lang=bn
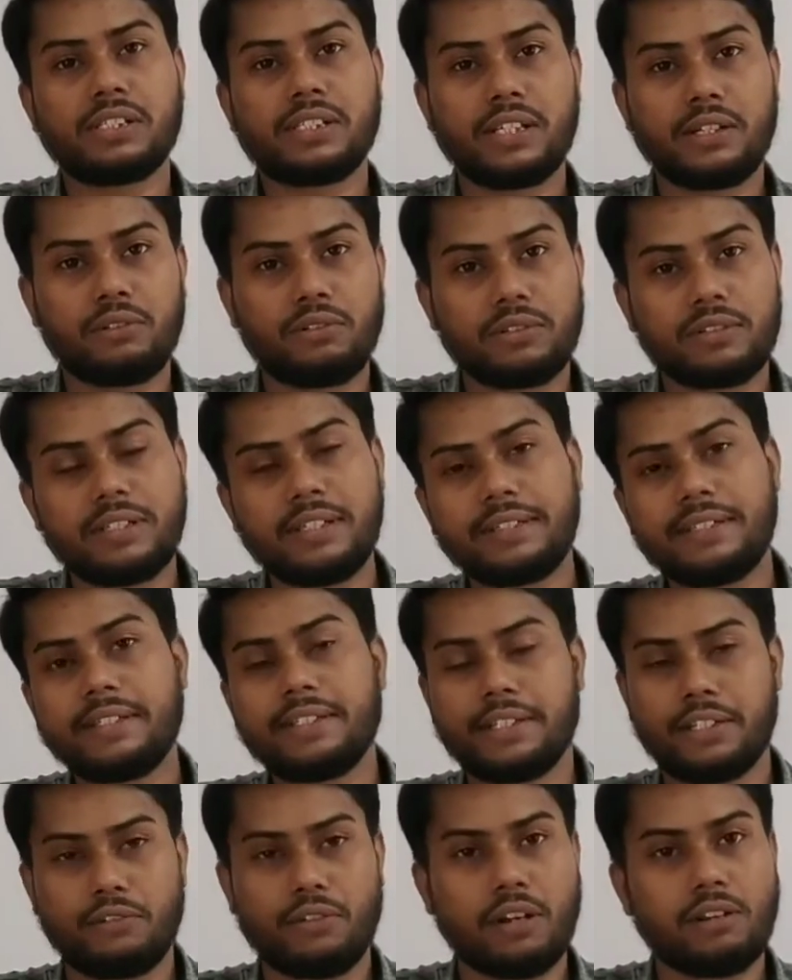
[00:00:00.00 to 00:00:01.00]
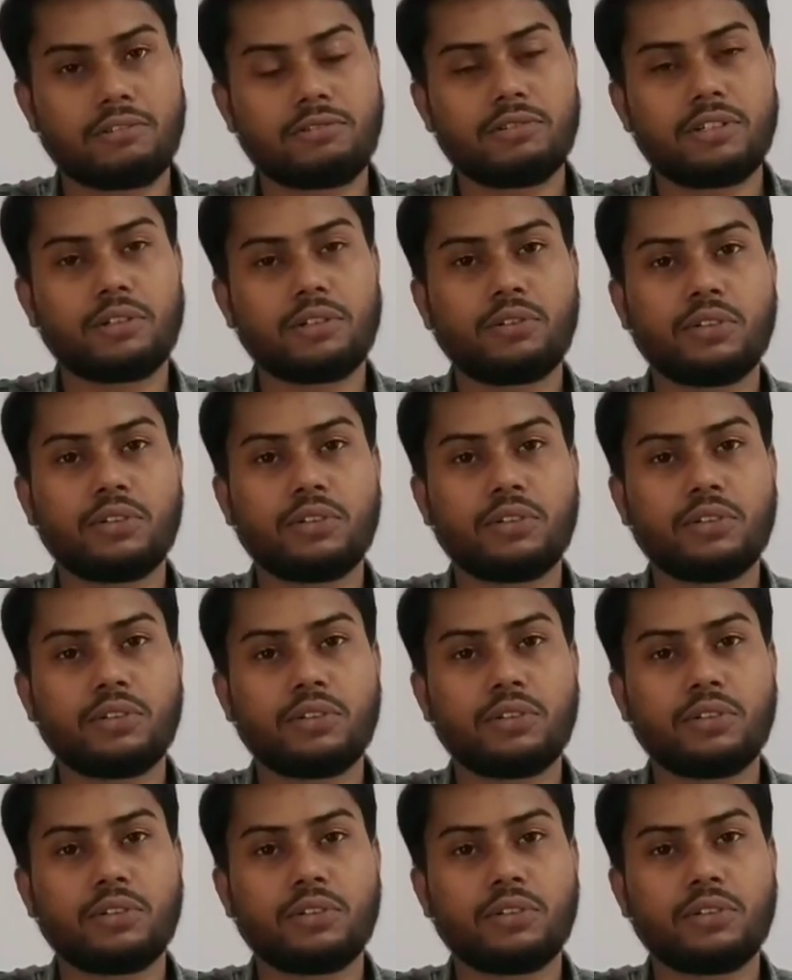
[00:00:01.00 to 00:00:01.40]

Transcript: সেগুলো কি কি সেগুলো আলোচনা